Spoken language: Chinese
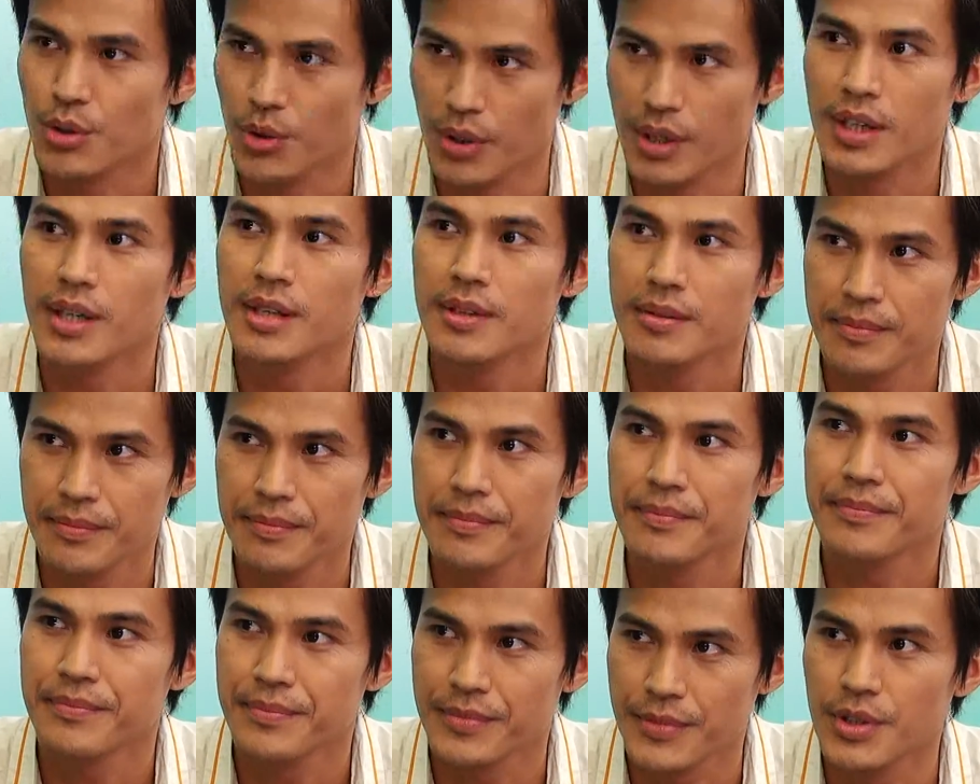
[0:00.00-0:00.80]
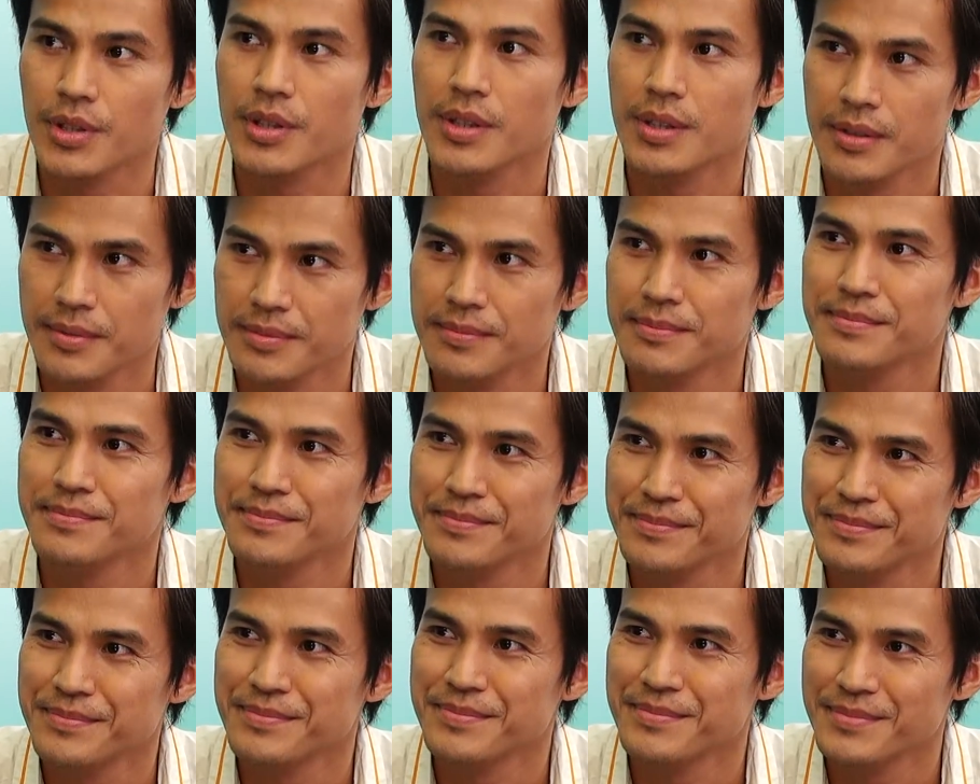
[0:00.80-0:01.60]
对，啊，对，
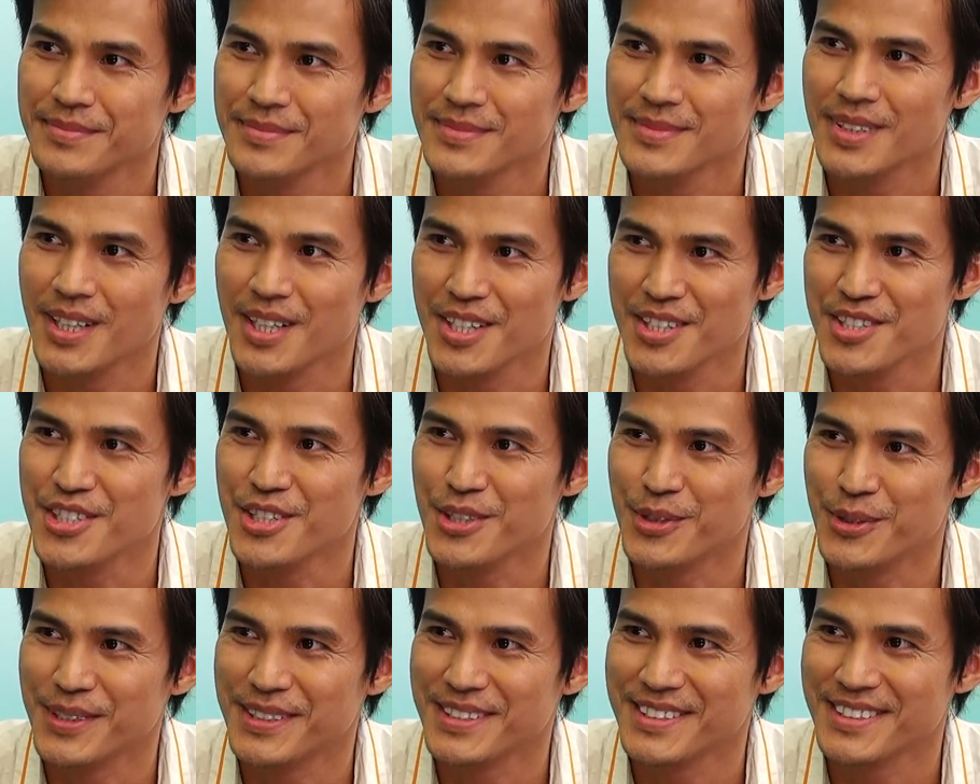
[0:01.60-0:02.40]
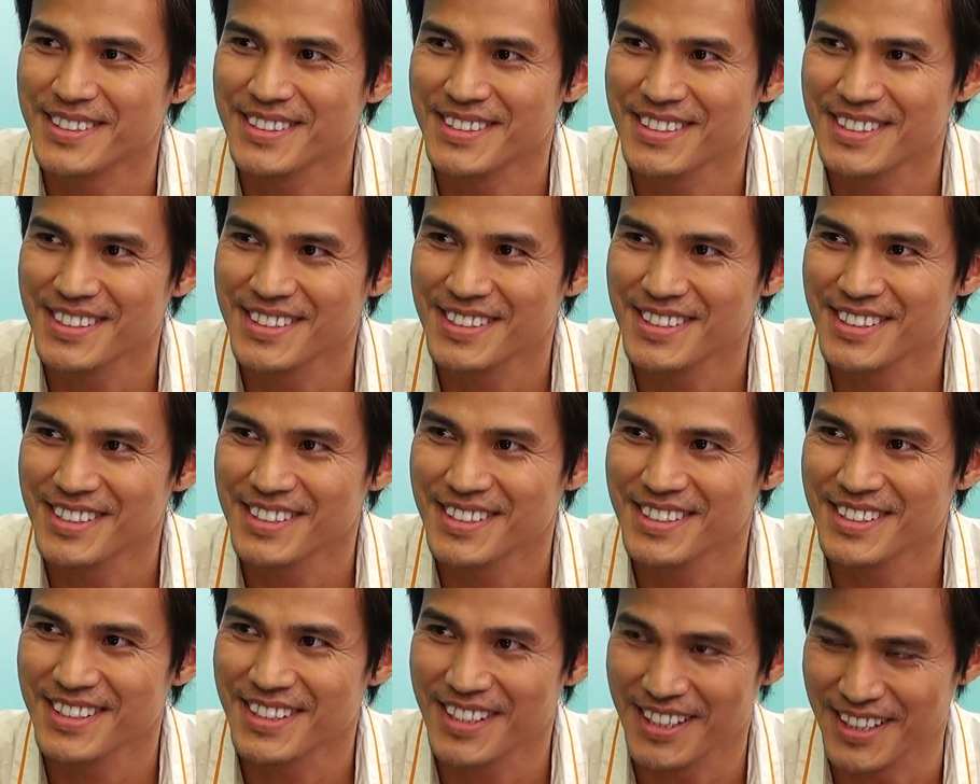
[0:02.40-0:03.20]
很喜欢。
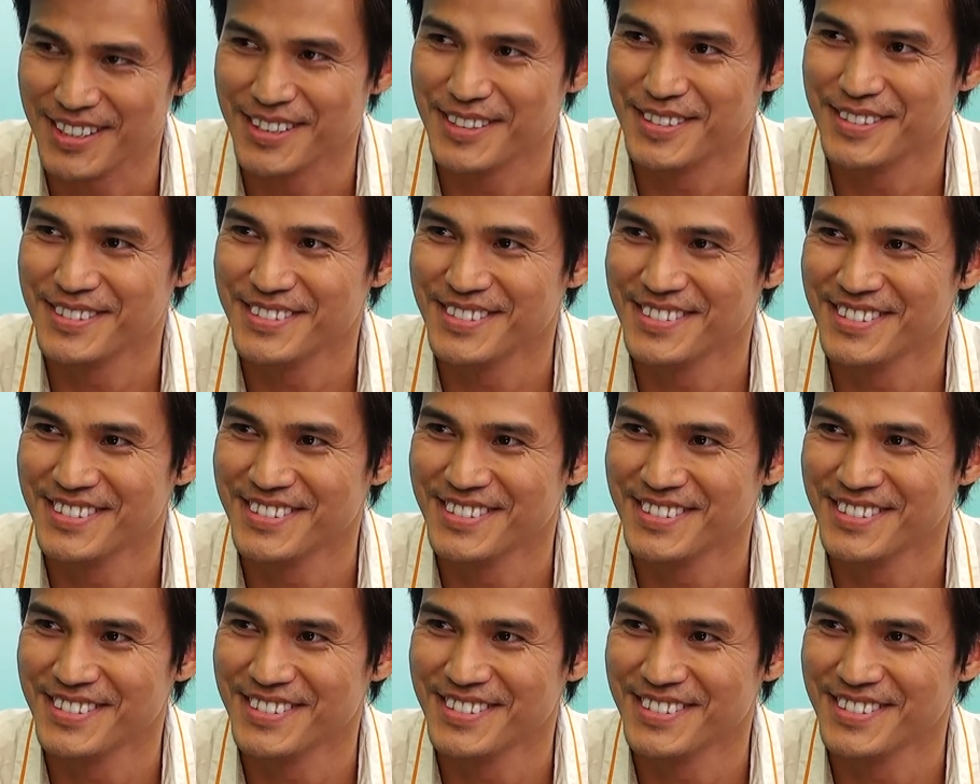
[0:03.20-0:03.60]
是是是，